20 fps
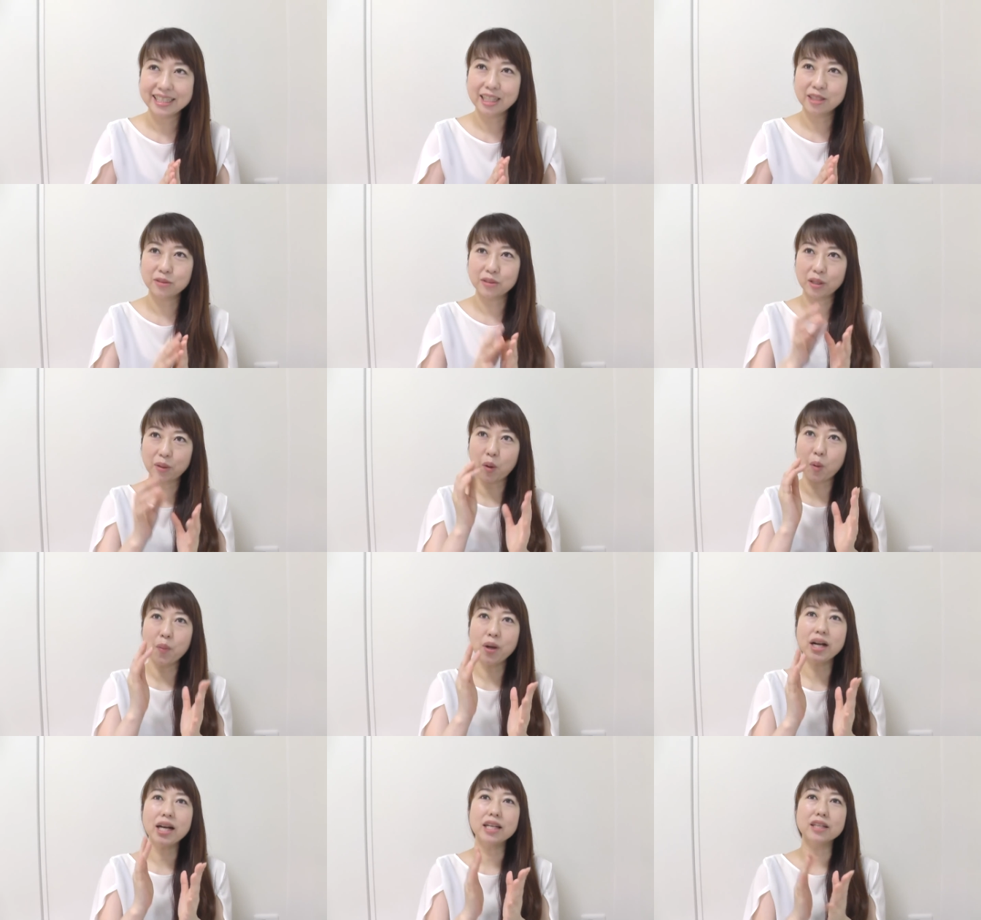なので
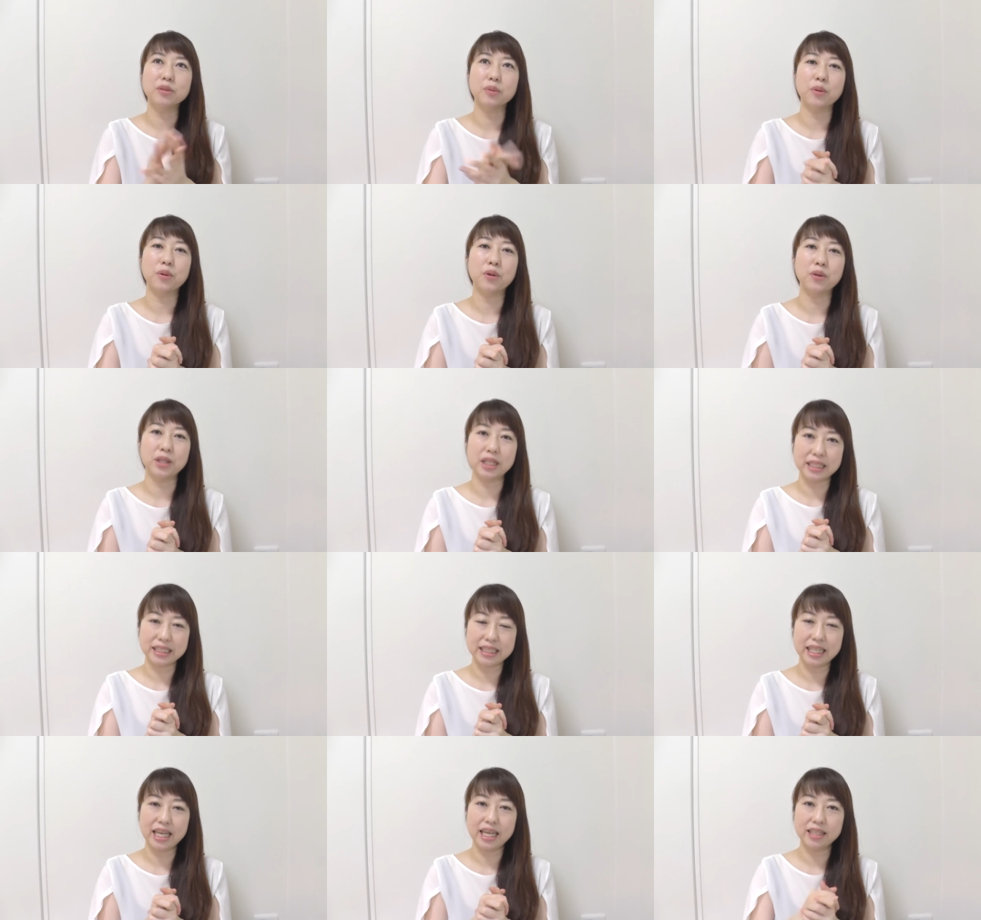細かいところで
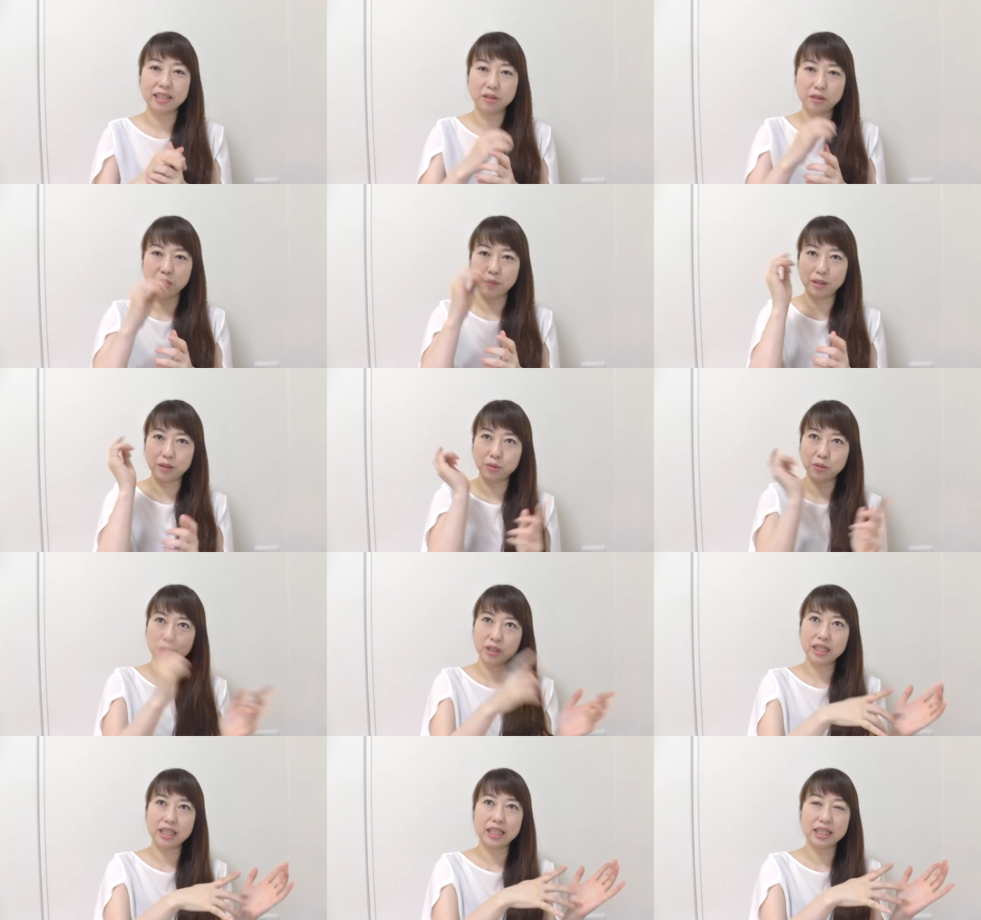すね例えばあの
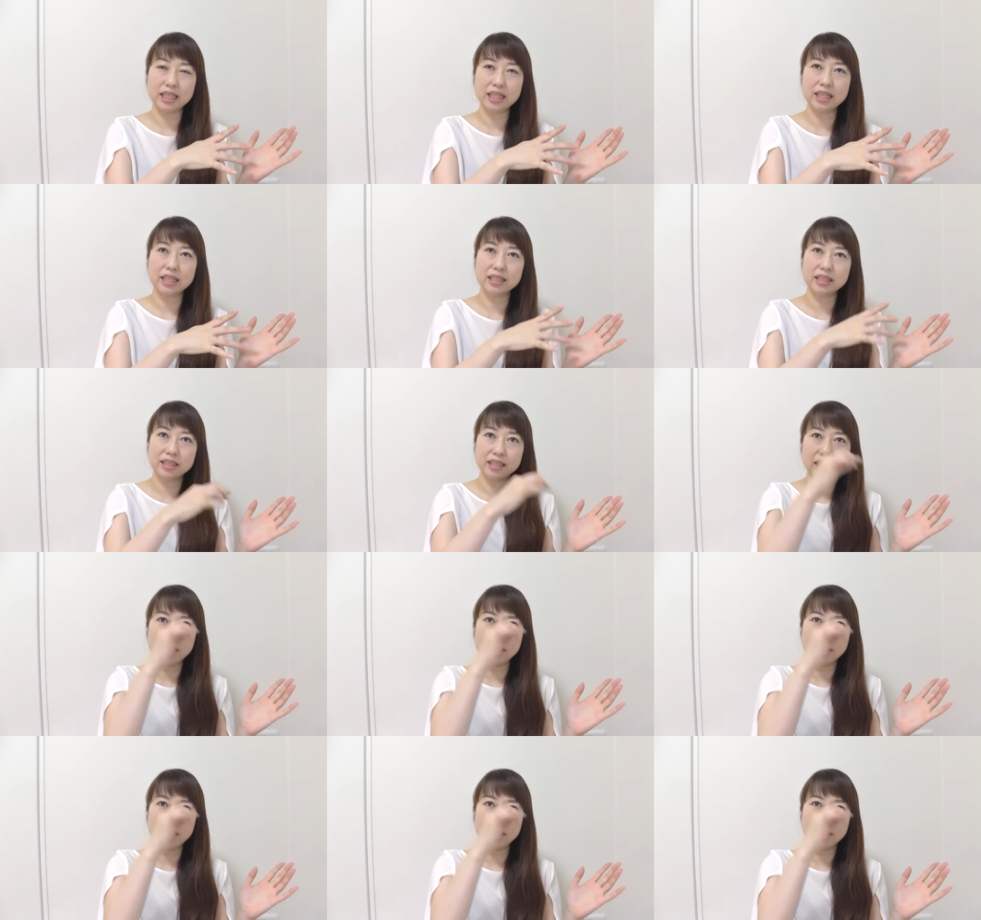時になかっ